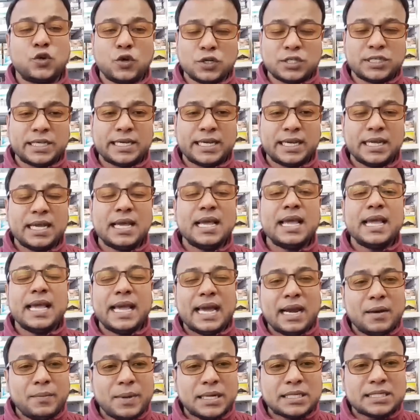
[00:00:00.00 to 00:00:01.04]
করছে
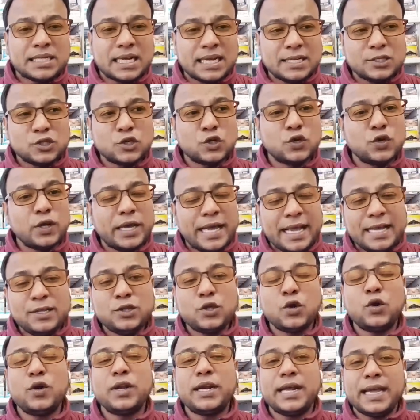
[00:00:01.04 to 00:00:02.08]
এর মাঝখানে যখন এই
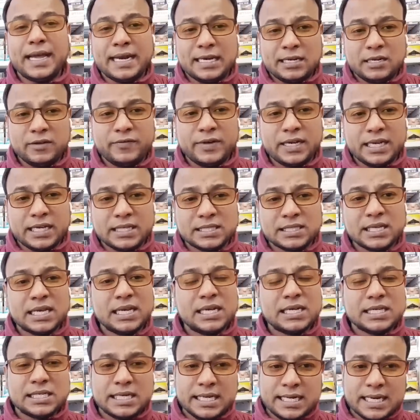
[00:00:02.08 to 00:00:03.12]
ধরনের অ্যাক্টিভিটিস
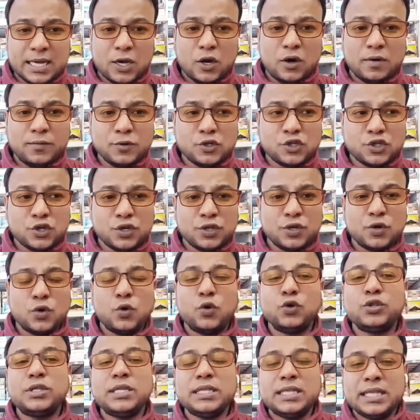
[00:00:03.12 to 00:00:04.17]
সেটা অবশ্যই
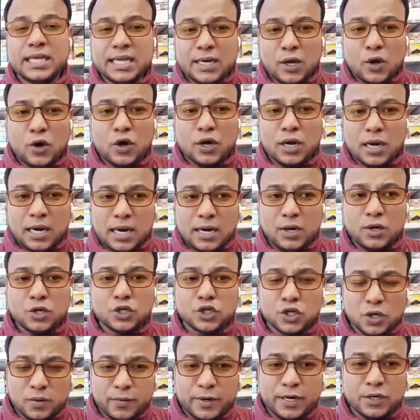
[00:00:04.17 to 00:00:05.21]
অতীতের অন্যান্য
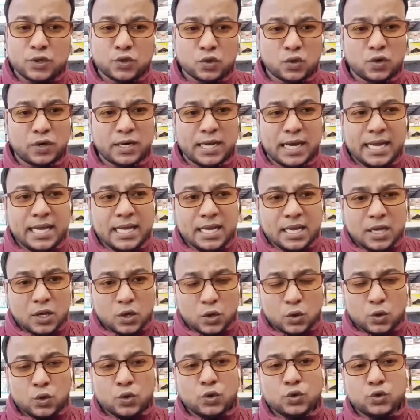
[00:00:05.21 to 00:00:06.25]
সময়ের তুলনায়
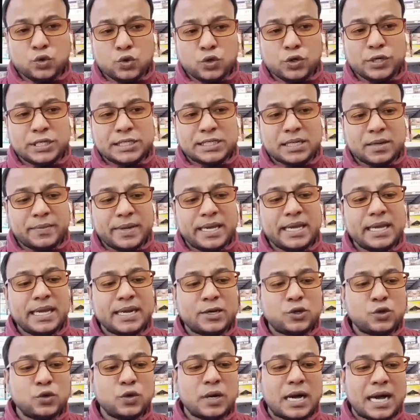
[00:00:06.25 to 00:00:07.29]
গুরুত্ব হিসাবে
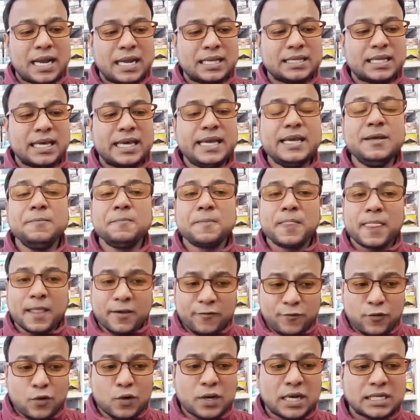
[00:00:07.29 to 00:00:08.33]
একটু আলাদাই
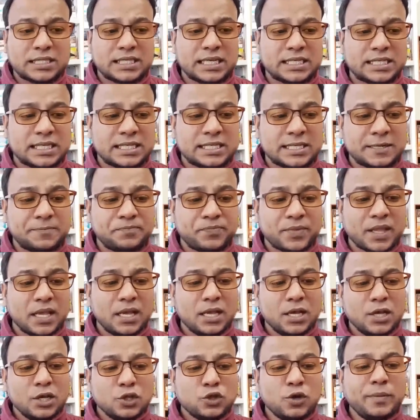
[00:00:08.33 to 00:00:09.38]
ফোকাসে এসেছে
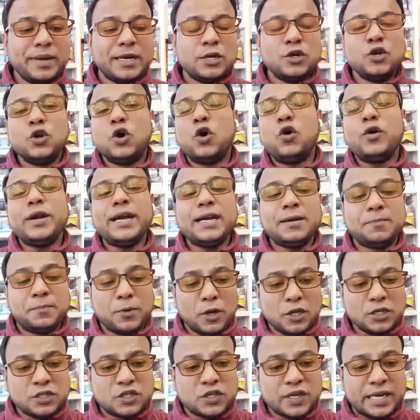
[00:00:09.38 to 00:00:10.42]
তবে নরেড
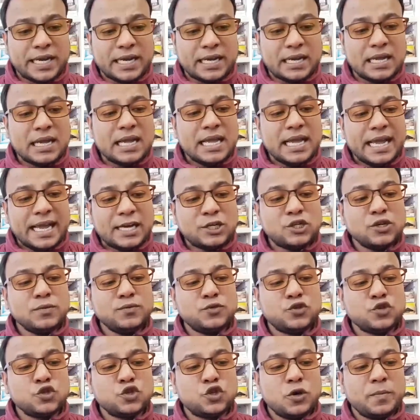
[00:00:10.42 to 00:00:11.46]
বলছে এসব
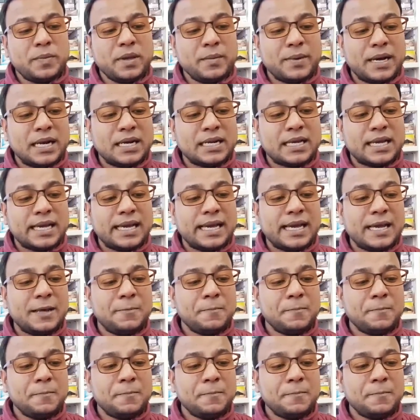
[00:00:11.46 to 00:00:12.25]
যুদ্ধ বিমানকে